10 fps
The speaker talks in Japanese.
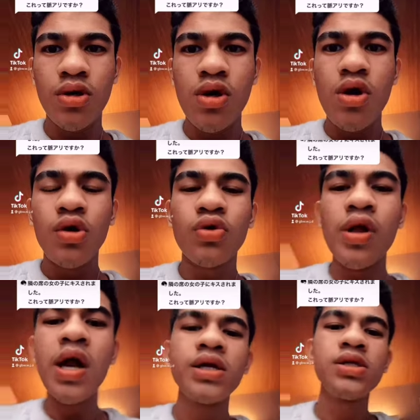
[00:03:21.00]

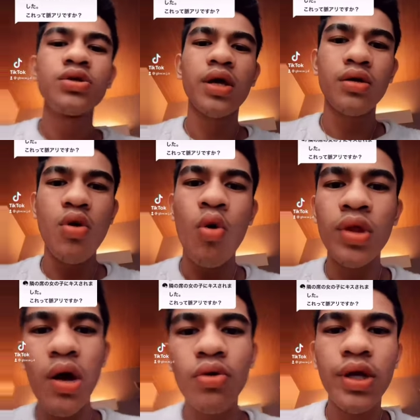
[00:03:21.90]
隣先の女
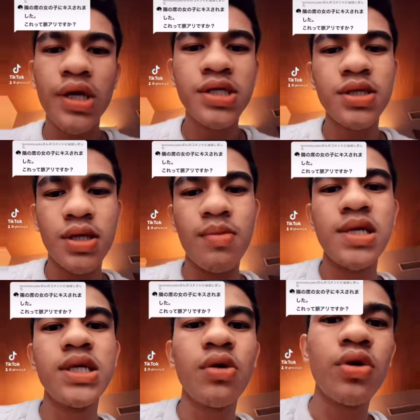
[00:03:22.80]
子にキスされまし
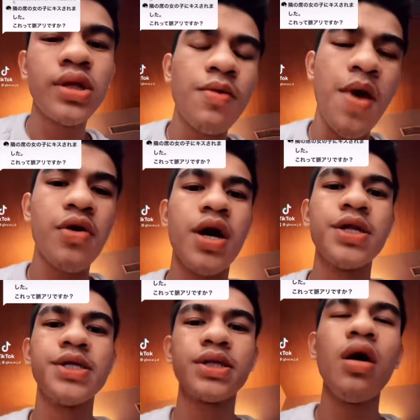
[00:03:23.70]
た。これって脈ありで
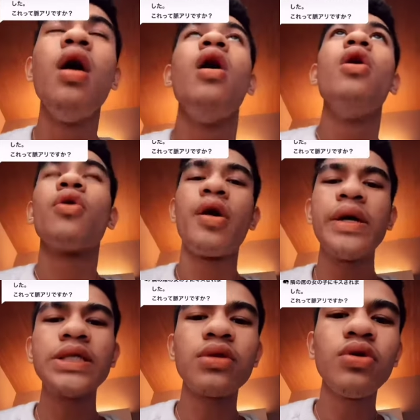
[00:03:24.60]
すかこれは
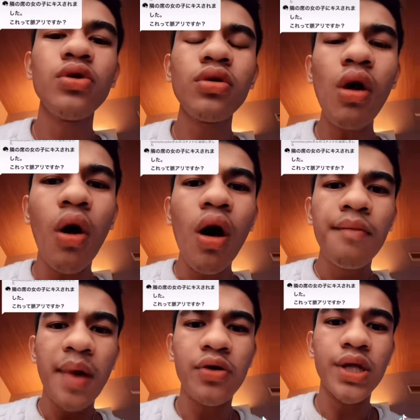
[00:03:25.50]
ざっと言うと、
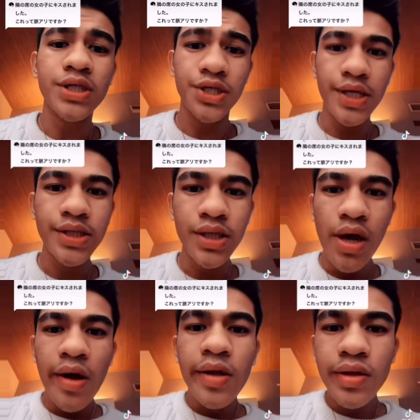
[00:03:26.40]
脈なしです。
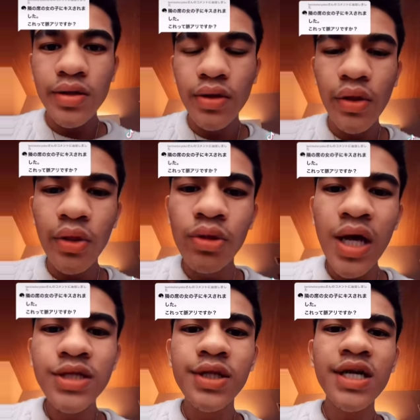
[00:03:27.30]
な、
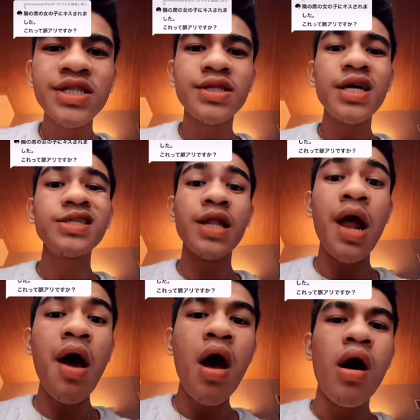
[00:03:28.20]
な、なぜな
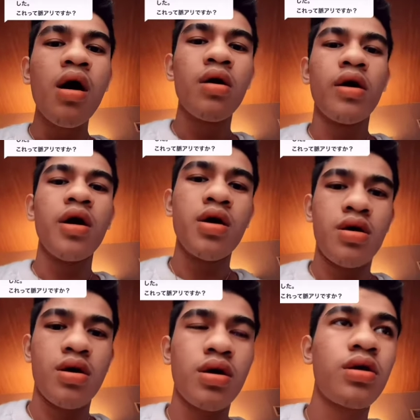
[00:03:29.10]
ら、
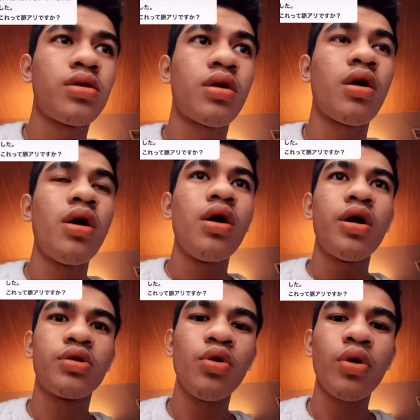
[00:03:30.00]
えー、え
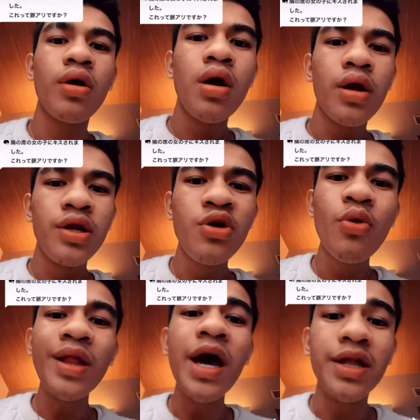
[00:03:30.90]
と、理由は
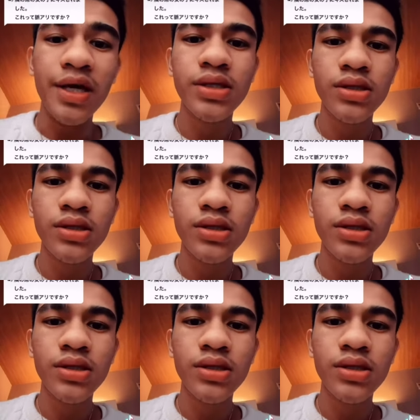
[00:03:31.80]
ないです。